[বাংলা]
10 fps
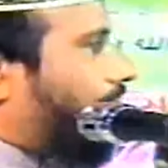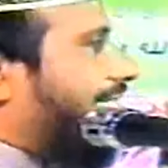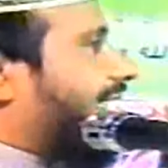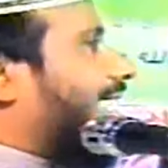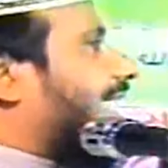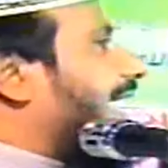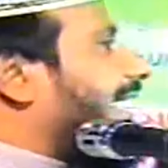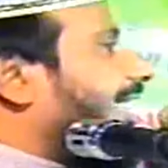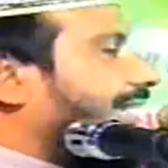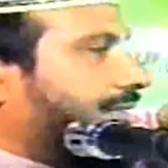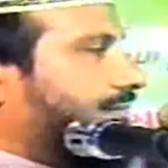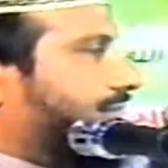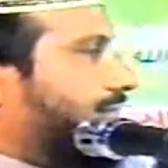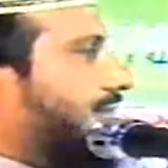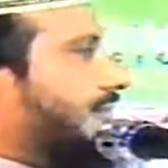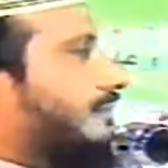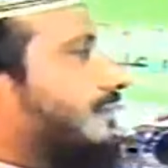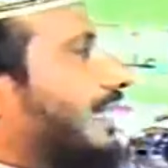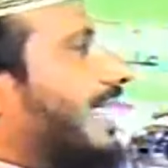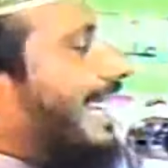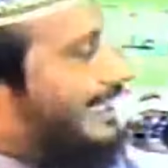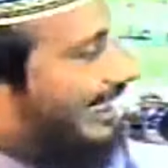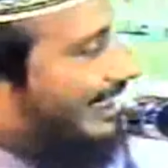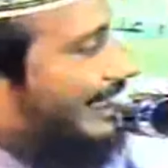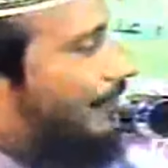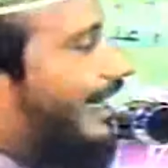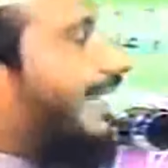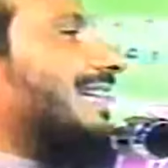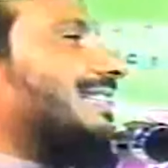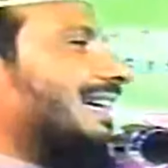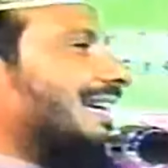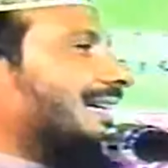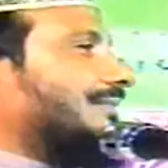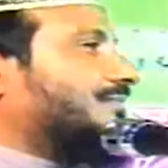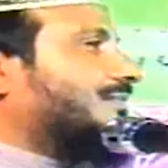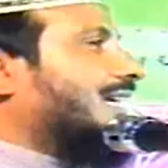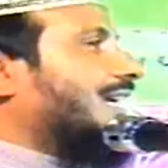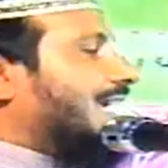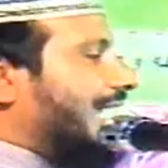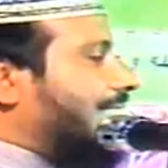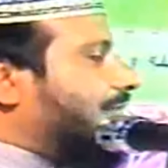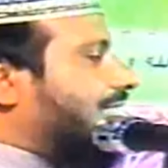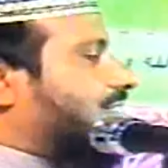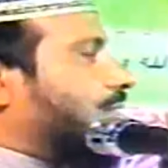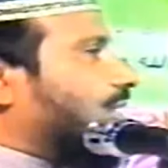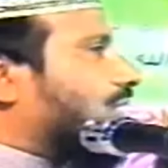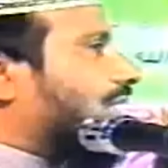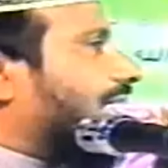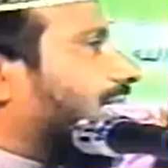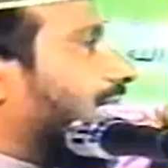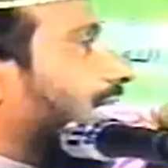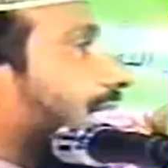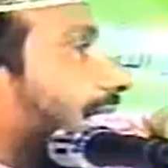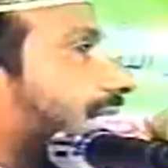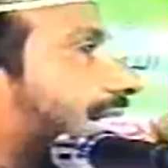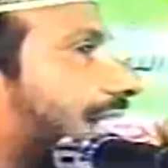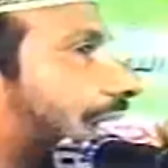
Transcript: বড় মায়ের এরা খায় নাই আজকে যে মায়ের খাইছে এরা এই মায়ের জীবনেও খায় নাই এটা কি